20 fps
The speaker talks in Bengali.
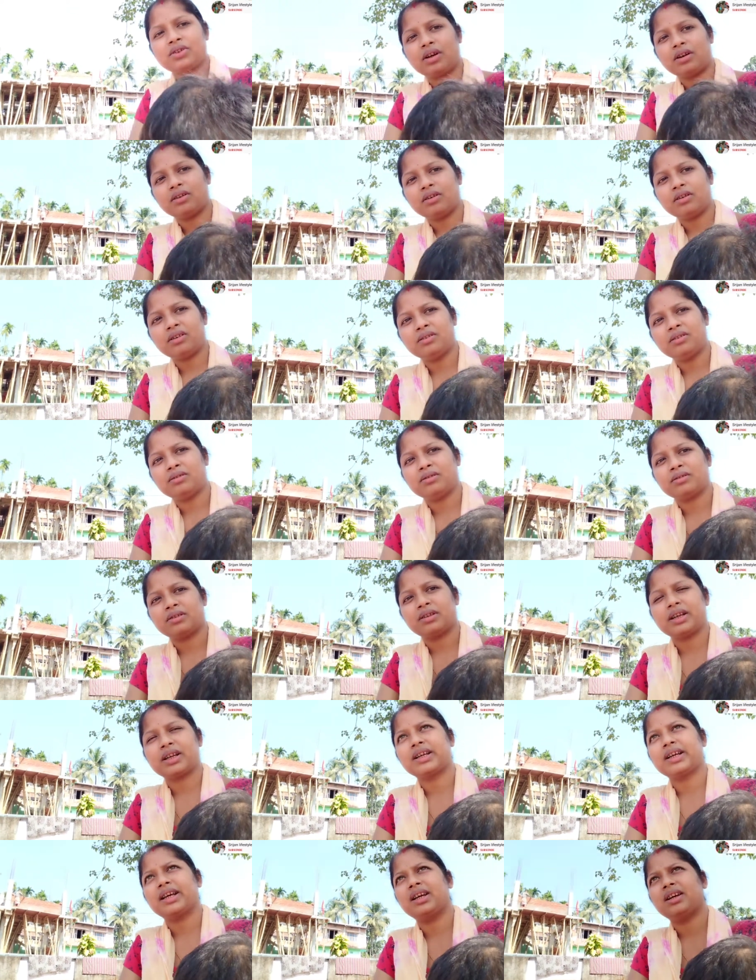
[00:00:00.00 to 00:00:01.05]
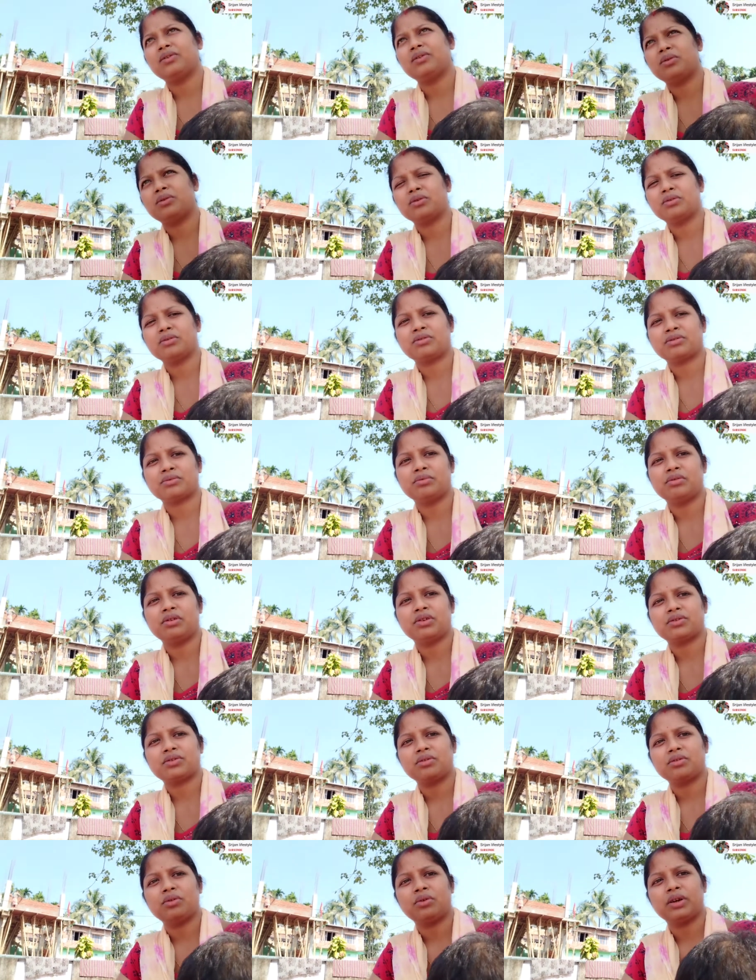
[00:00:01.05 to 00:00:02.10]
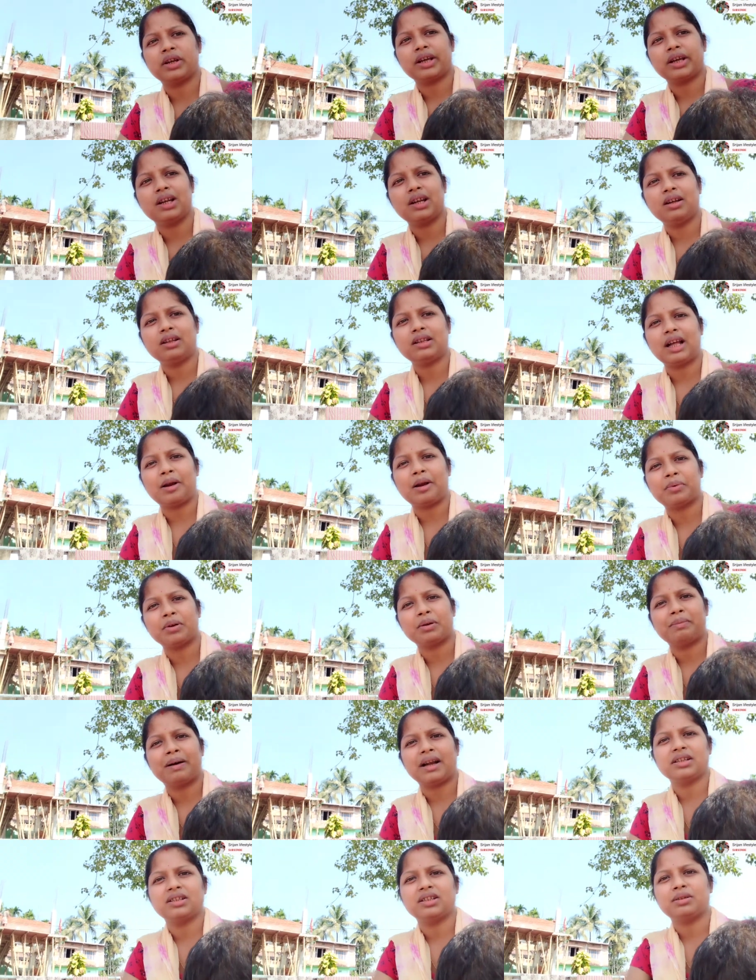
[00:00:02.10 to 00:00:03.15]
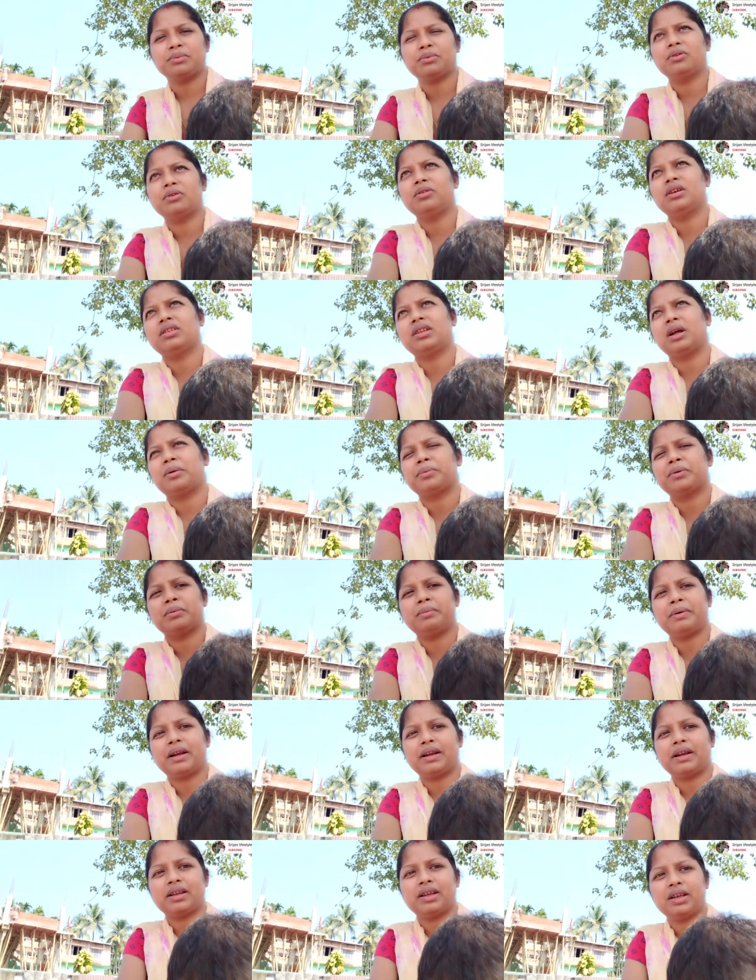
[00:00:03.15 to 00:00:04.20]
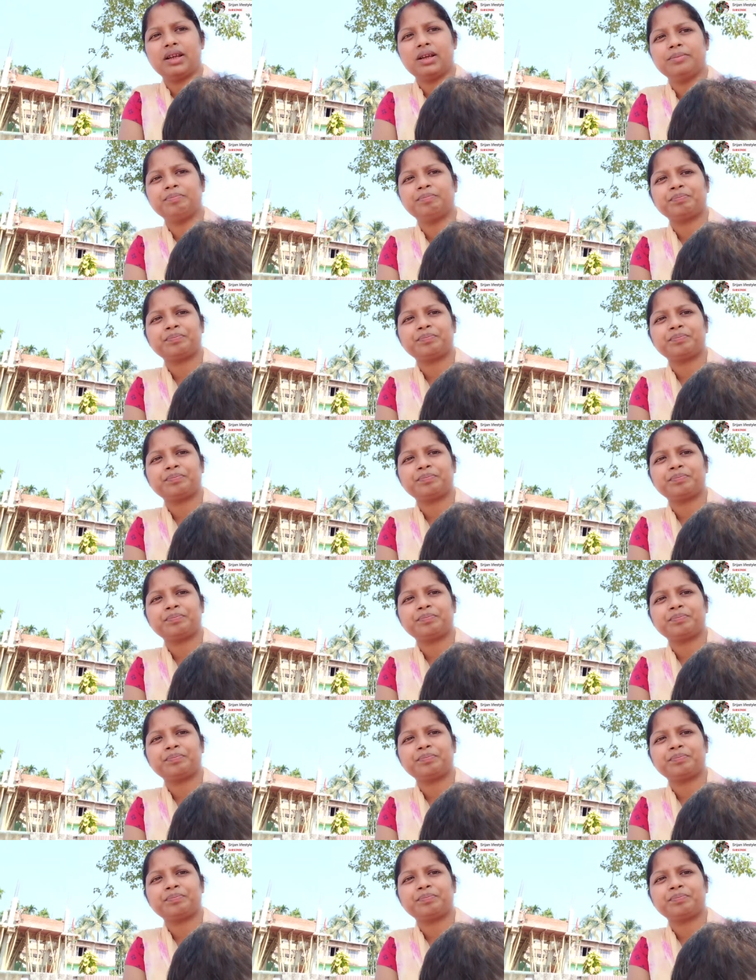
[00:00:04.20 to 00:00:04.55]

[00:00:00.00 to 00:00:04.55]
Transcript: চলো ওদেরকে ওর স্কুল স্কুল হয়ে গেলে তারপরে বাড়ি যাব তারপরে বাড়ি গিয়ে